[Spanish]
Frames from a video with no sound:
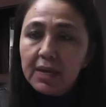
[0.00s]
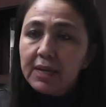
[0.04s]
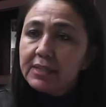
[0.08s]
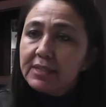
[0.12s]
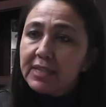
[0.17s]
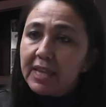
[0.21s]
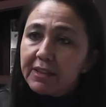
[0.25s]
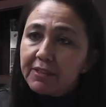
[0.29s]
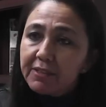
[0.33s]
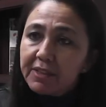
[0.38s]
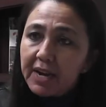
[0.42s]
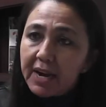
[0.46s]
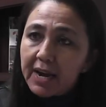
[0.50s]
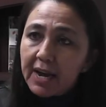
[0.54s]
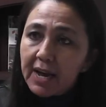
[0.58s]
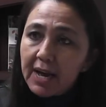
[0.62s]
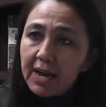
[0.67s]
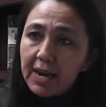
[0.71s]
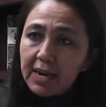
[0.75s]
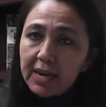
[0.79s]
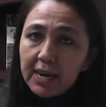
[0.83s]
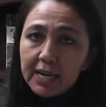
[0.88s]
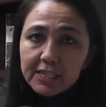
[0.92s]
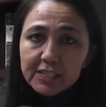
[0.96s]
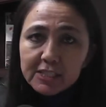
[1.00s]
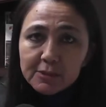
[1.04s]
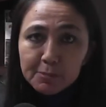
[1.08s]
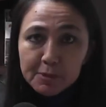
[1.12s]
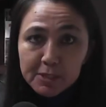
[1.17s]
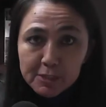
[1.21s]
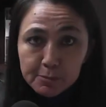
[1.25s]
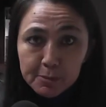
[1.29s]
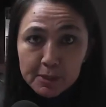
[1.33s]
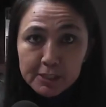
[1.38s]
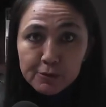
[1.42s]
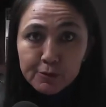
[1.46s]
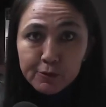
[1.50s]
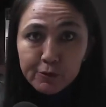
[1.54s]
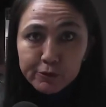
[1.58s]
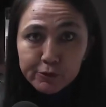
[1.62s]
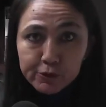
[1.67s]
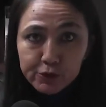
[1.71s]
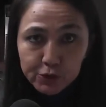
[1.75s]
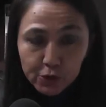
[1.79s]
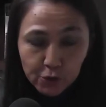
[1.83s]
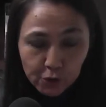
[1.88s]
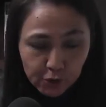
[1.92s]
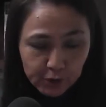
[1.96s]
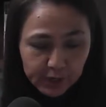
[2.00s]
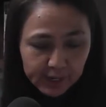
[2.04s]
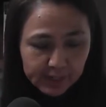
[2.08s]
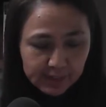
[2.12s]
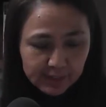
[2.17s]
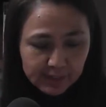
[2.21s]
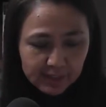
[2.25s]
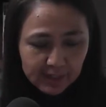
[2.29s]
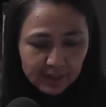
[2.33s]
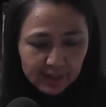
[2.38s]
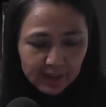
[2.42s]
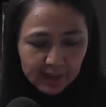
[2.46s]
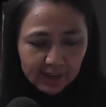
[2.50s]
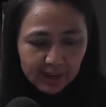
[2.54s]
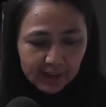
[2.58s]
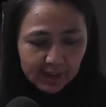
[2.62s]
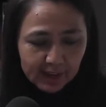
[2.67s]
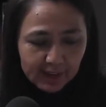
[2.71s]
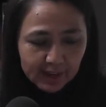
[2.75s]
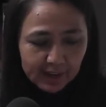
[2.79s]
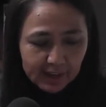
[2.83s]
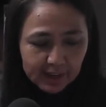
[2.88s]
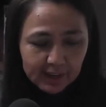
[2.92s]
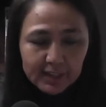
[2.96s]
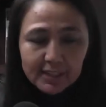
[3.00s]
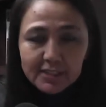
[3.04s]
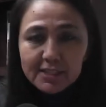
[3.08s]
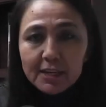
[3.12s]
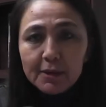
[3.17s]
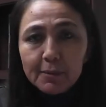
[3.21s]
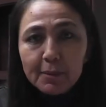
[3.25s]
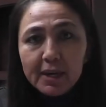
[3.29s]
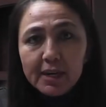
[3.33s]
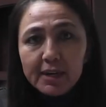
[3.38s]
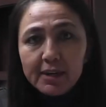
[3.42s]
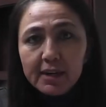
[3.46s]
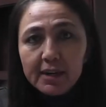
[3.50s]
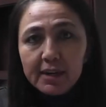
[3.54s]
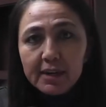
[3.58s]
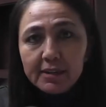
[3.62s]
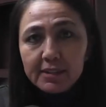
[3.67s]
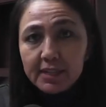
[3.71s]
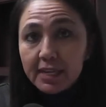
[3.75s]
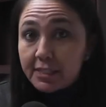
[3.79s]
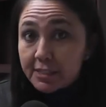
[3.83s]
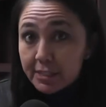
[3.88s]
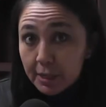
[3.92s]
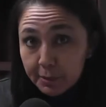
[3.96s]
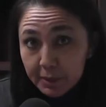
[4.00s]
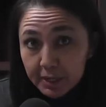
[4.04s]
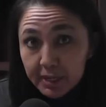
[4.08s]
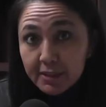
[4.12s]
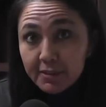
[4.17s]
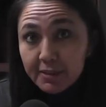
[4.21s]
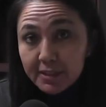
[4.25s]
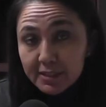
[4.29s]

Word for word: tendrá las mismas funciones eh, que, se van, que se vienen